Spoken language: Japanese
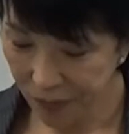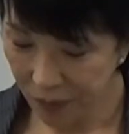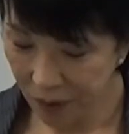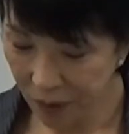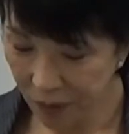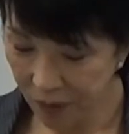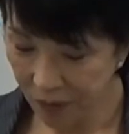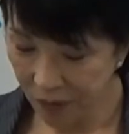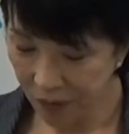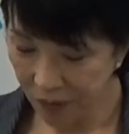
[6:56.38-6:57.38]
あの
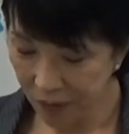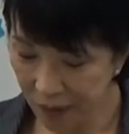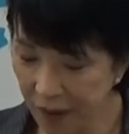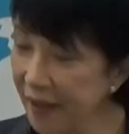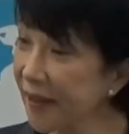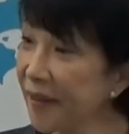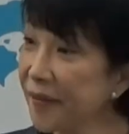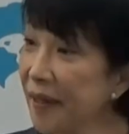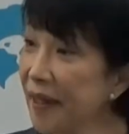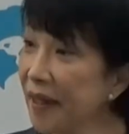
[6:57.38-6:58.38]
上田さん
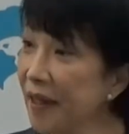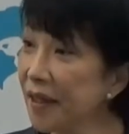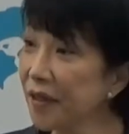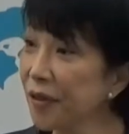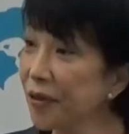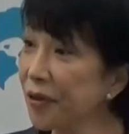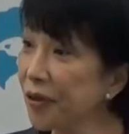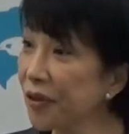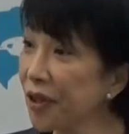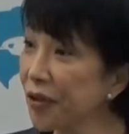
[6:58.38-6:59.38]
はよ
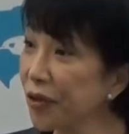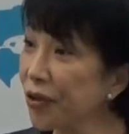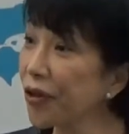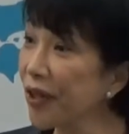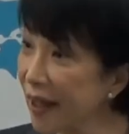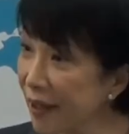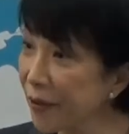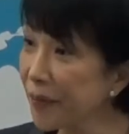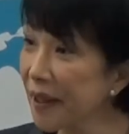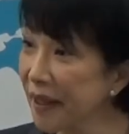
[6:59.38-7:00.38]
くあの国会
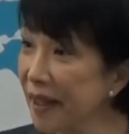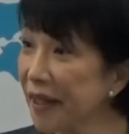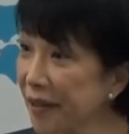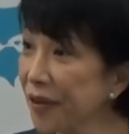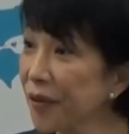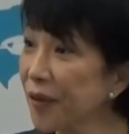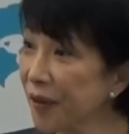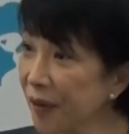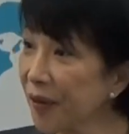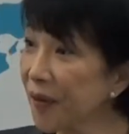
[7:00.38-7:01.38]
の場でご一
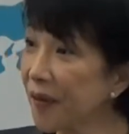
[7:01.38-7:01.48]
緒、